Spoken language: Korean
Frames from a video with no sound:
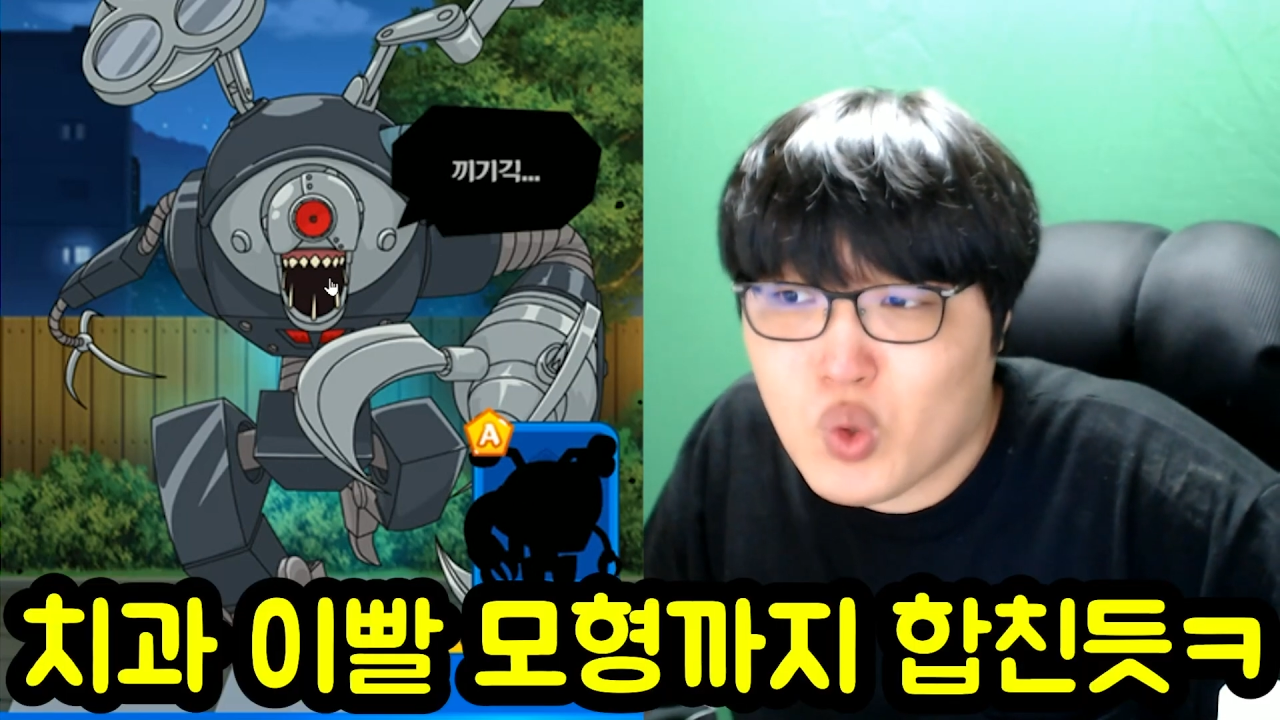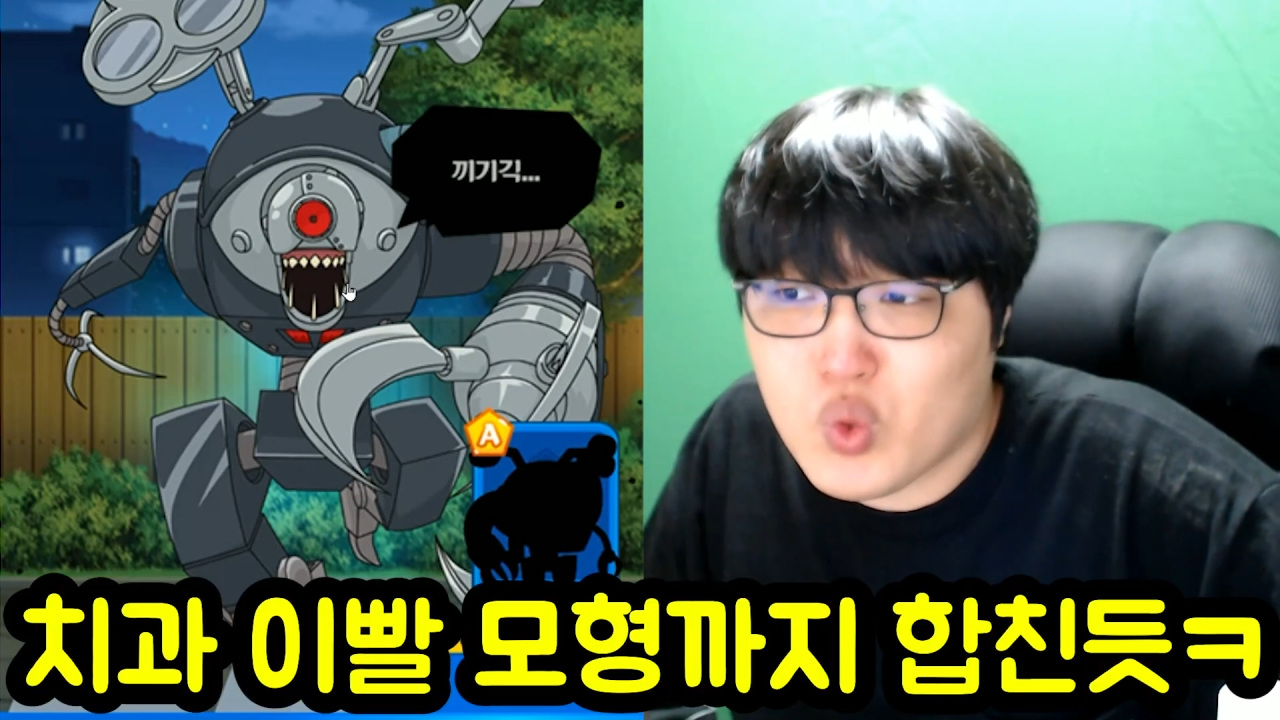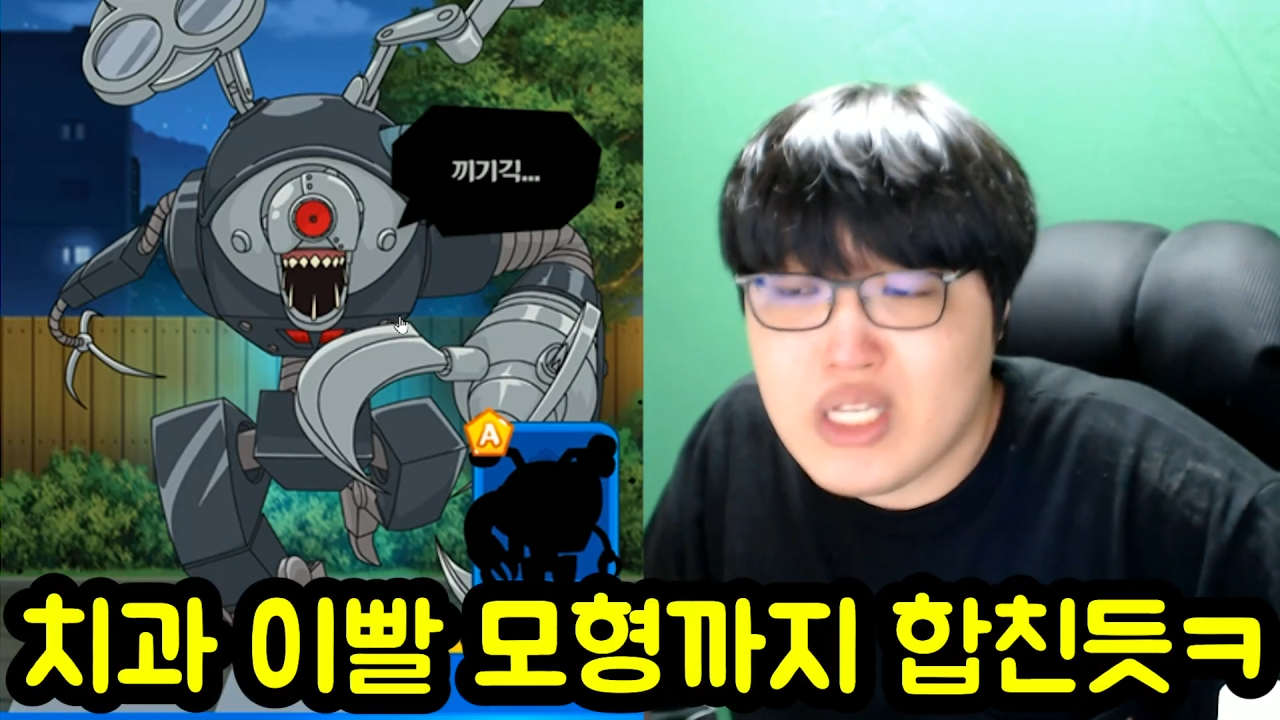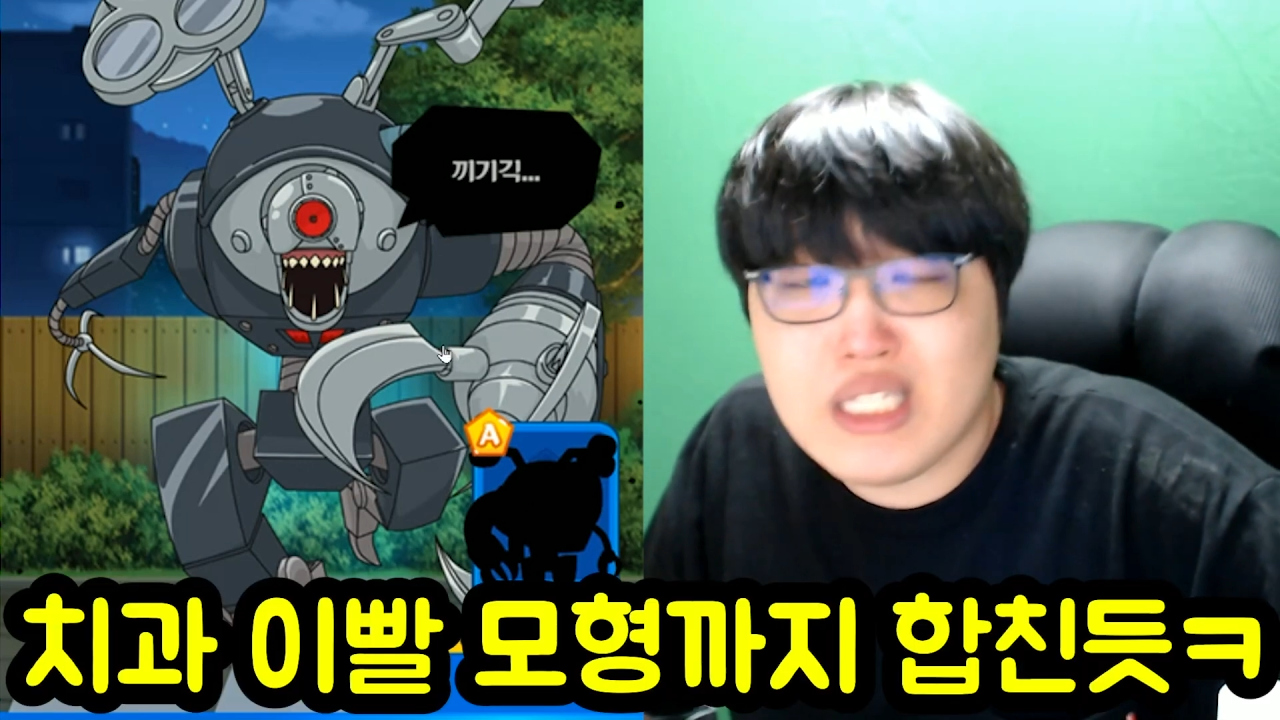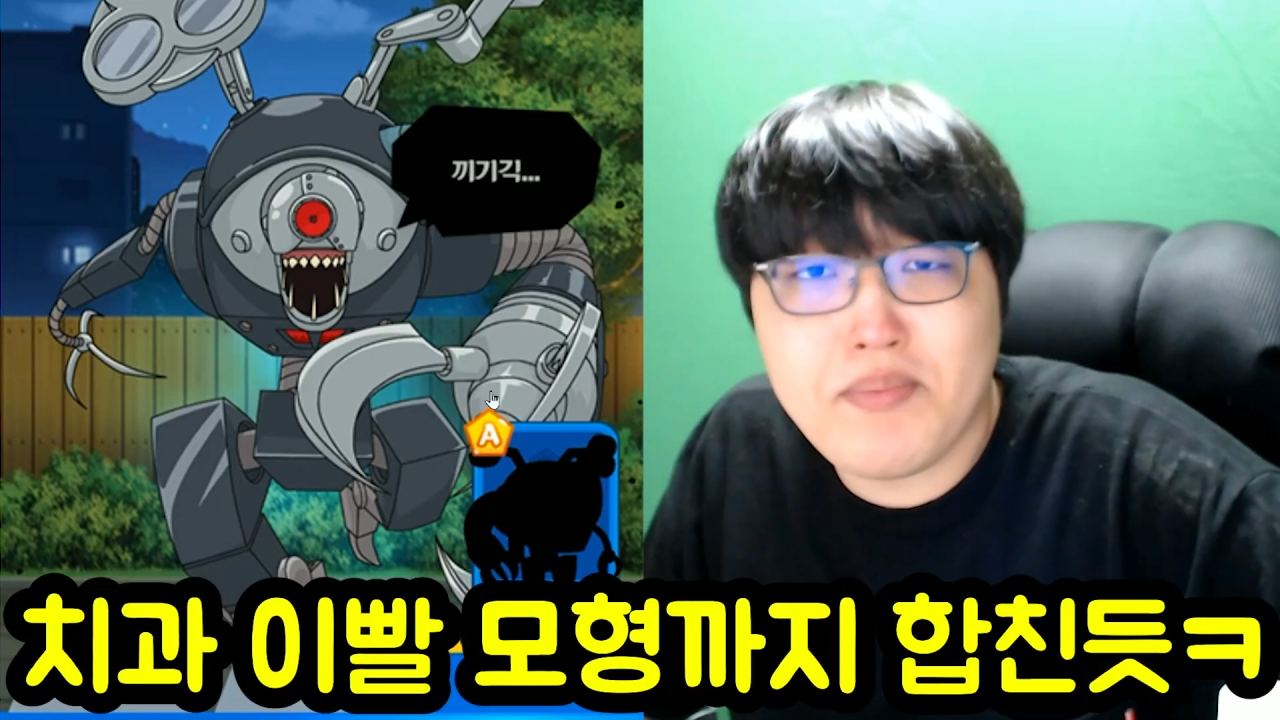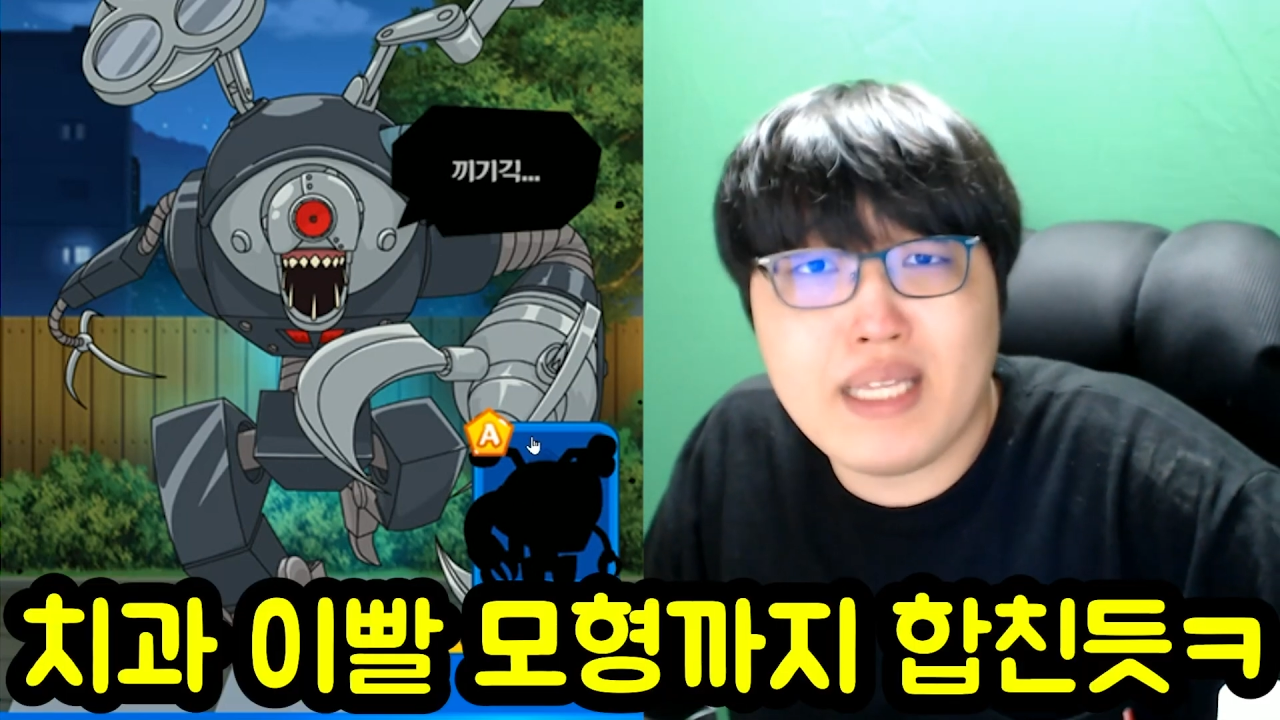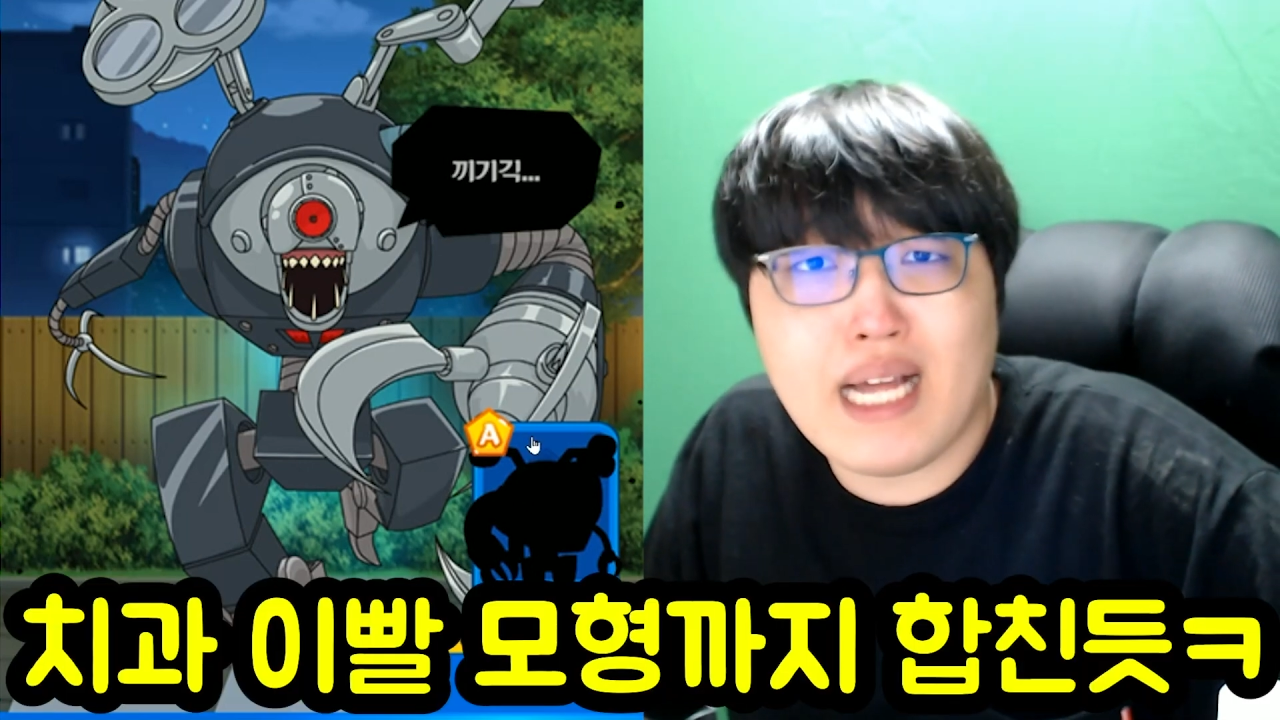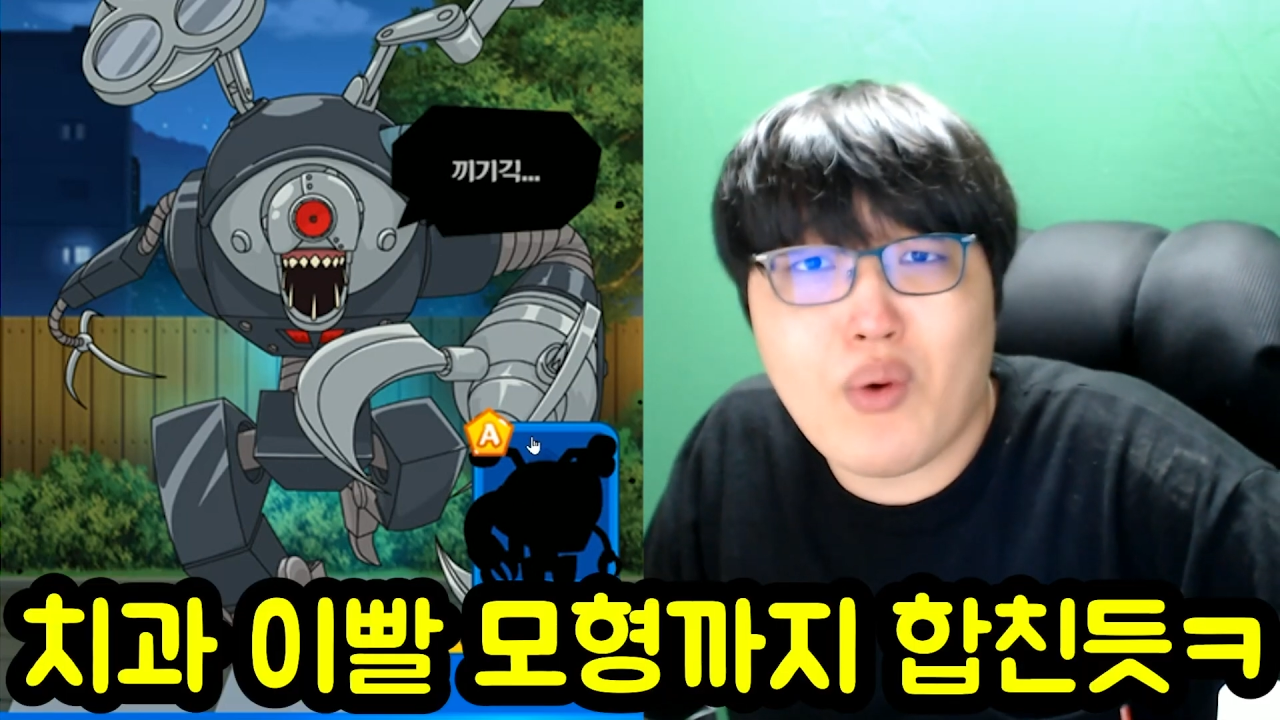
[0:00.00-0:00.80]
것도 있습니다